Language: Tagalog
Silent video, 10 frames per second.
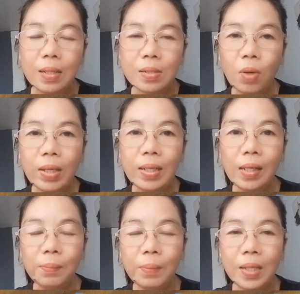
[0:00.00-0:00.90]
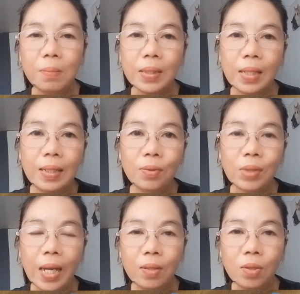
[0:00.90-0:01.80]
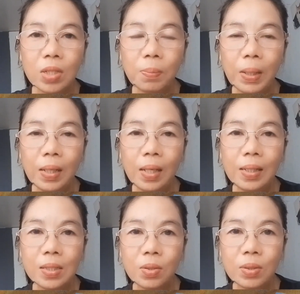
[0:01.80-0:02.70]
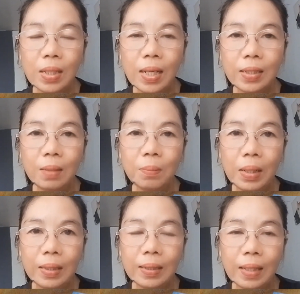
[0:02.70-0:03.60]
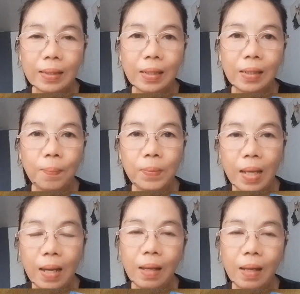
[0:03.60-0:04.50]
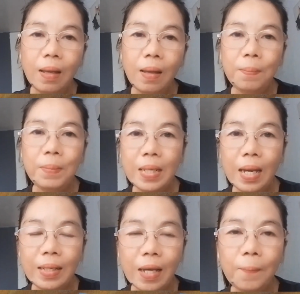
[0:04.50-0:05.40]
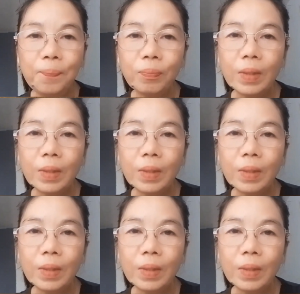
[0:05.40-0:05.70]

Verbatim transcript: So kailangan maging matalino tayo sa paggastos ng ating mga natatanggap na biyaya.